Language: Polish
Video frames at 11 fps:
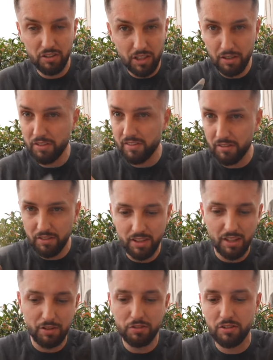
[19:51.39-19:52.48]
Nienawidzę
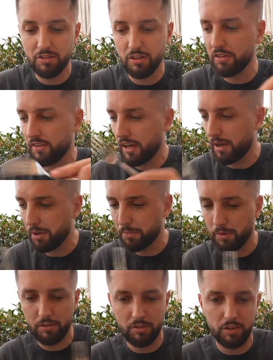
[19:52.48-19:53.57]
wina, to wszystko, więc a, miałem
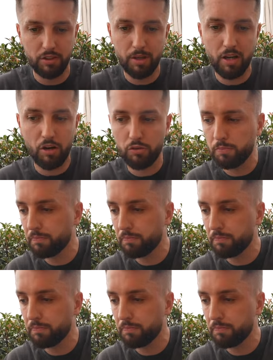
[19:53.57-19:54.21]
próbować e, makaronu.